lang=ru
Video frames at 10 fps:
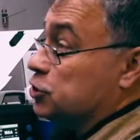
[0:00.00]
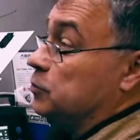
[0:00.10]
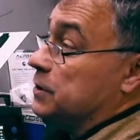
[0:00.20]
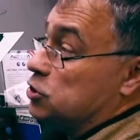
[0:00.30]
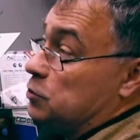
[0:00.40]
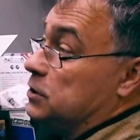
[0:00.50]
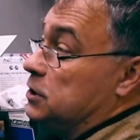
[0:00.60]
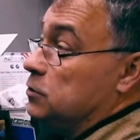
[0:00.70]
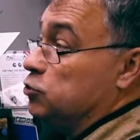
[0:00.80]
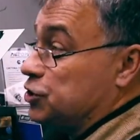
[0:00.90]
чтобы
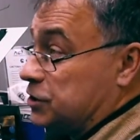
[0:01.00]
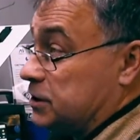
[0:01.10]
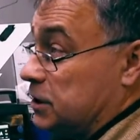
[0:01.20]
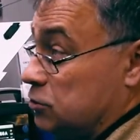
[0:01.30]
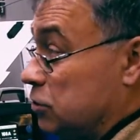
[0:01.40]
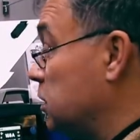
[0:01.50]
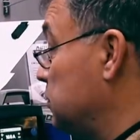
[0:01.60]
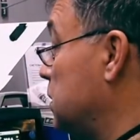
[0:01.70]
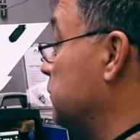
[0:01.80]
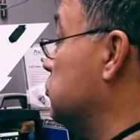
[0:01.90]
особенно не мучиться с
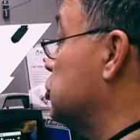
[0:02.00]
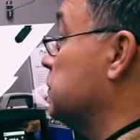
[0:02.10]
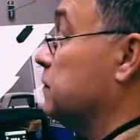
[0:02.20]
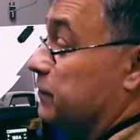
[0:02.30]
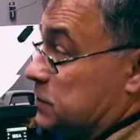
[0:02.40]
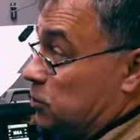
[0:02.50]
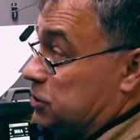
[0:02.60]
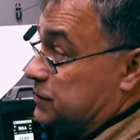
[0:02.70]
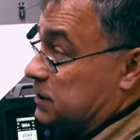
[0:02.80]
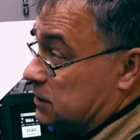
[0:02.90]
настройками, да, вы можете
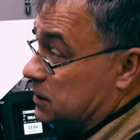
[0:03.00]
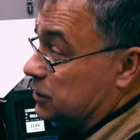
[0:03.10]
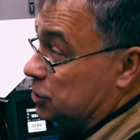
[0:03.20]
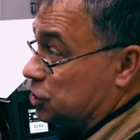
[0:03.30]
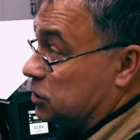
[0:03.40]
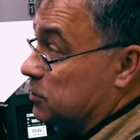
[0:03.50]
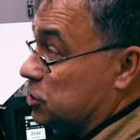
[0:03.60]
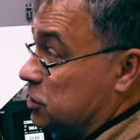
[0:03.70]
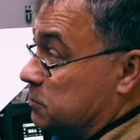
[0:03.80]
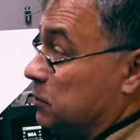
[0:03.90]
воспользоваться синергетическим
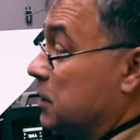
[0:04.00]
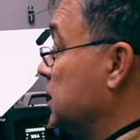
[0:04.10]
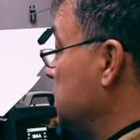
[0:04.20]
режимом